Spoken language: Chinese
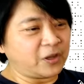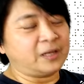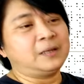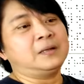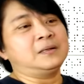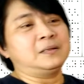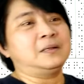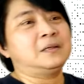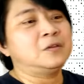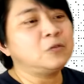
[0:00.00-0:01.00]
对，
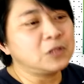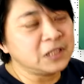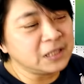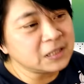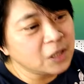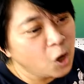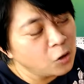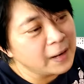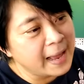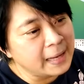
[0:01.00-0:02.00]
洛西是
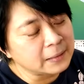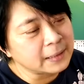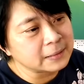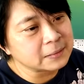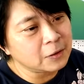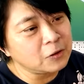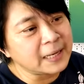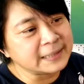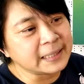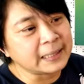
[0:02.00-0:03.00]
后来后
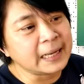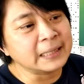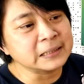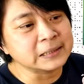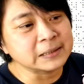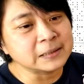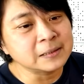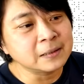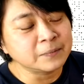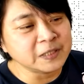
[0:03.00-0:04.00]
来才开始
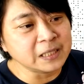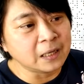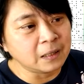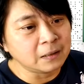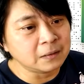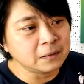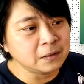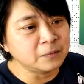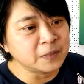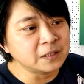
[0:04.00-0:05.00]
比较
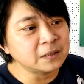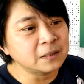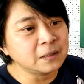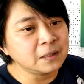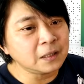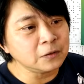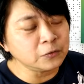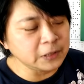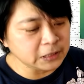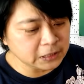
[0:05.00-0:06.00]
热门的，哎，
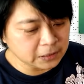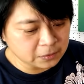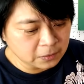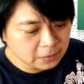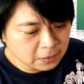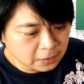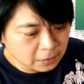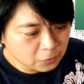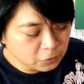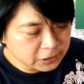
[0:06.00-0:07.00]
因为以前。
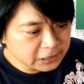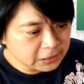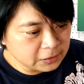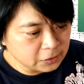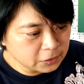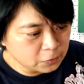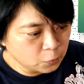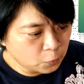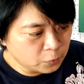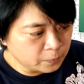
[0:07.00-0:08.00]
洛西就是
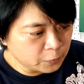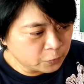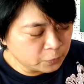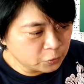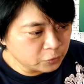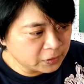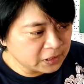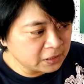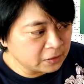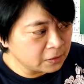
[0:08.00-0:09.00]
我我们说
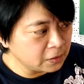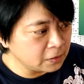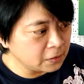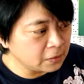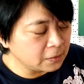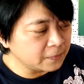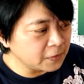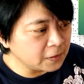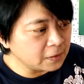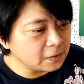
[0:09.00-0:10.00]
的日
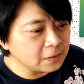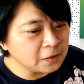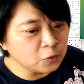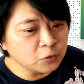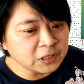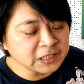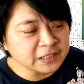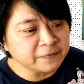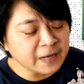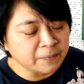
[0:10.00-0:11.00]
日落
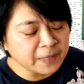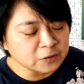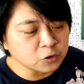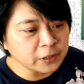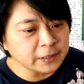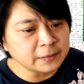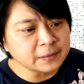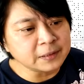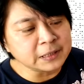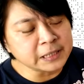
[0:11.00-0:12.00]
西方嘛，所以
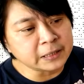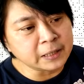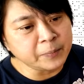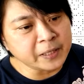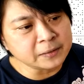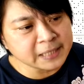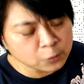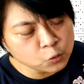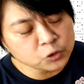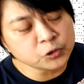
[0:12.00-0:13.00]
以前那边再
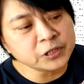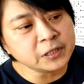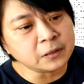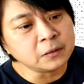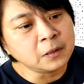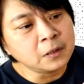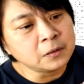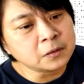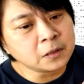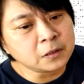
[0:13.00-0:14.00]
过去一点，
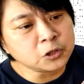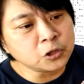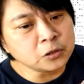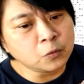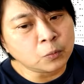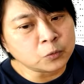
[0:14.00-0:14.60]
可能就是我